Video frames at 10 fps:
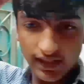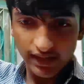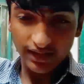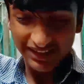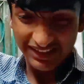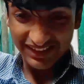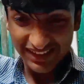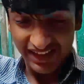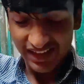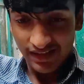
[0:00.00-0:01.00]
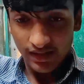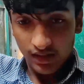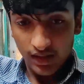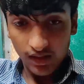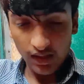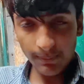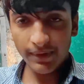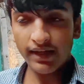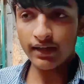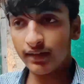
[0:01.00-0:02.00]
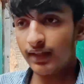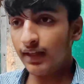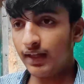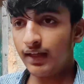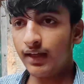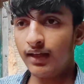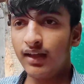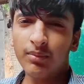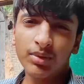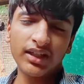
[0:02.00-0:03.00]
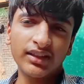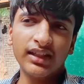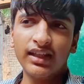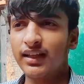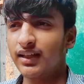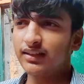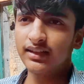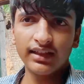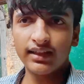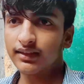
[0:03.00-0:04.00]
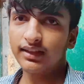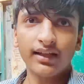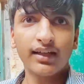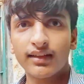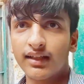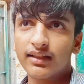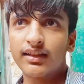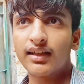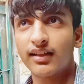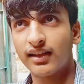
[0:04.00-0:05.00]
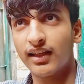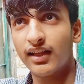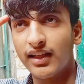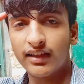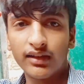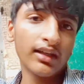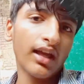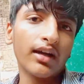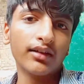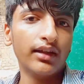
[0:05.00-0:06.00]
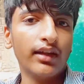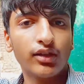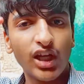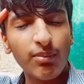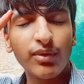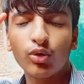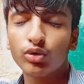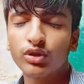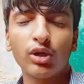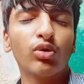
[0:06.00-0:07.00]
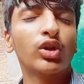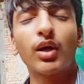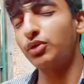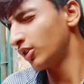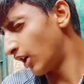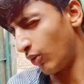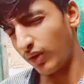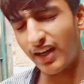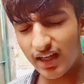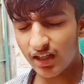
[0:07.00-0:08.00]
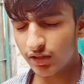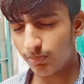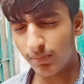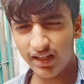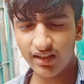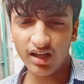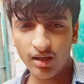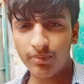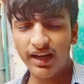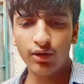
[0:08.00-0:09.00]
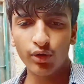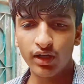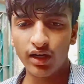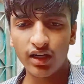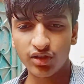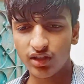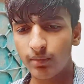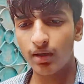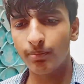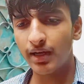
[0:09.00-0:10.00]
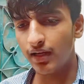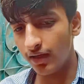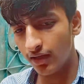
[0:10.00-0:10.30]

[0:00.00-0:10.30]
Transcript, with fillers: यार अब क्या करते हैं अब करते हैं करते हैं करते करते करते करते देखते हैं क्या करते हैं जब भी कुछ करूँगा तो आपको दिखाऊंगा यार आज भरे ही काम फैले हैं हर जगह पे हम फैले